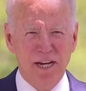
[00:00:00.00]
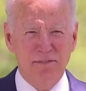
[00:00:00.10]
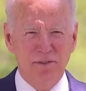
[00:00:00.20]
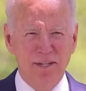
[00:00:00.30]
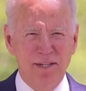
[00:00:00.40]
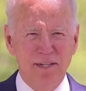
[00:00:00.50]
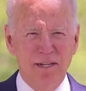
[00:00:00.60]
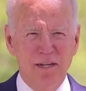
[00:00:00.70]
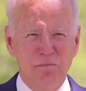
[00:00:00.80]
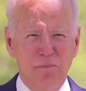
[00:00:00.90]

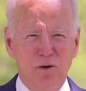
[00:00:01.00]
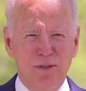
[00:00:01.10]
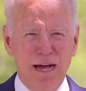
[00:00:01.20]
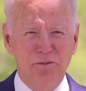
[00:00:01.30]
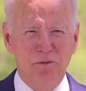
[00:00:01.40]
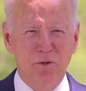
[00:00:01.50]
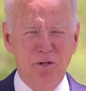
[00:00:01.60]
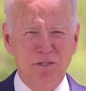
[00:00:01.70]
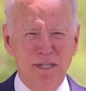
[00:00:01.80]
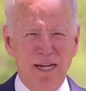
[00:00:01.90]
và
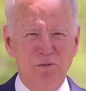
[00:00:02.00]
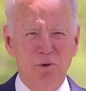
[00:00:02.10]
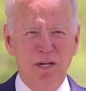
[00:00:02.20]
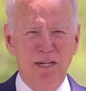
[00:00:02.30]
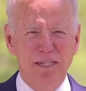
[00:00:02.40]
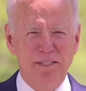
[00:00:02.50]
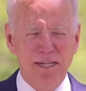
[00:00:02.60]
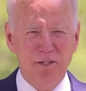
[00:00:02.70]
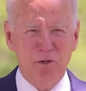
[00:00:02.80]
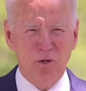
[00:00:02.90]
coronavirus
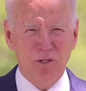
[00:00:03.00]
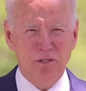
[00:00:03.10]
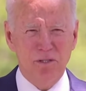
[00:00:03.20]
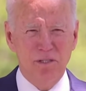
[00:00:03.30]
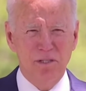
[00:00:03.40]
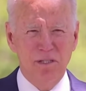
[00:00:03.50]
mang khẩu trang